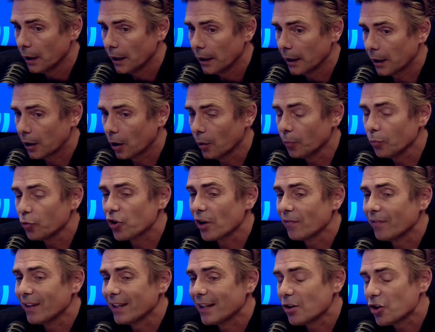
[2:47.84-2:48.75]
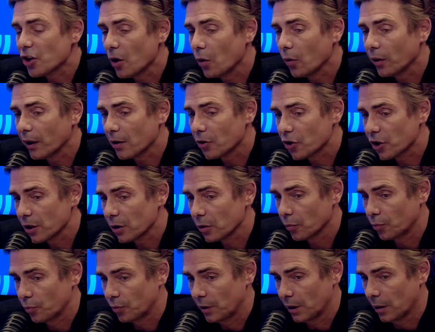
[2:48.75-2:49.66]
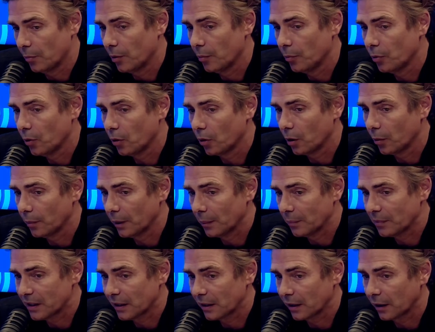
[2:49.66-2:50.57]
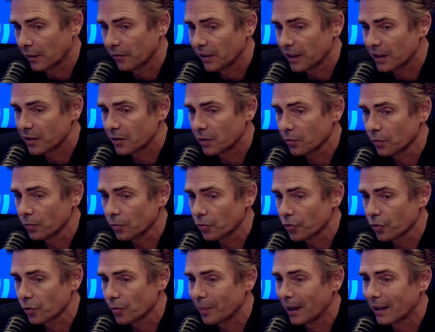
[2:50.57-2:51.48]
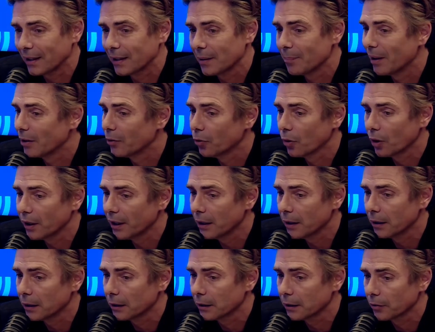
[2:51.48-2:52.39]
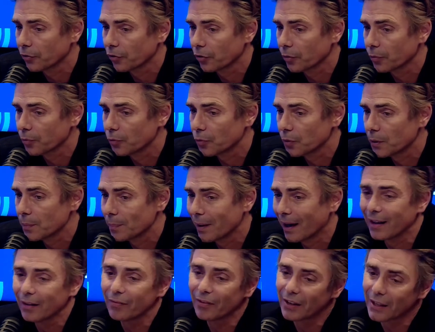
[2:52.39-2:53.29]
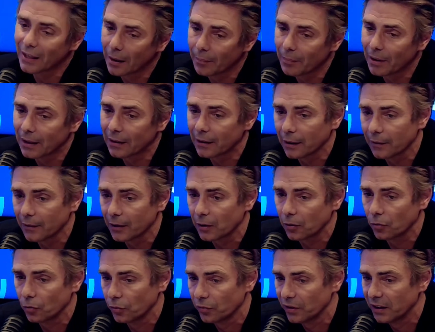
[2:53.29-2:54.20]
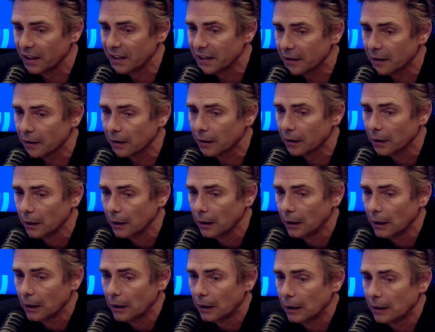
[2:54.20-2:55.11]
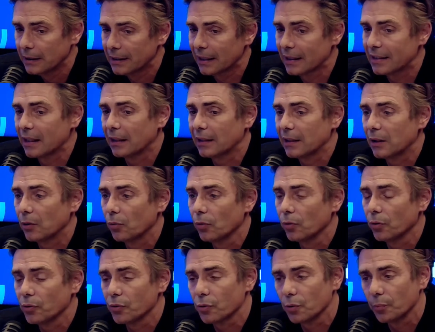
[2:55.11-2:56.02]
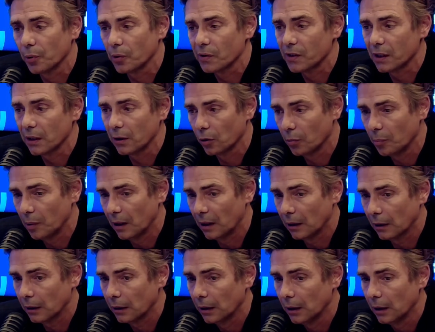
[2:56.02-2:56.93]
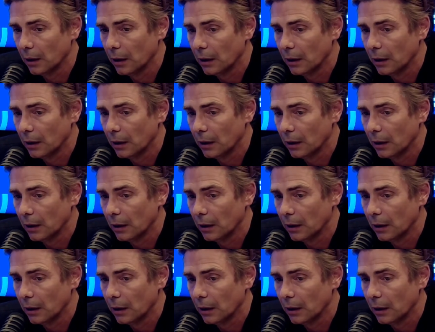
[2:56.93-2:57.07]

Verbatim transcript: Et comme j'avais déjà engagé depuis un moment quand même cette réflexion, je ne partais pas de rien. Je ne suis pas réveillé un matin avec une nouvelle idée. Ça s'articule dans une pensée globale.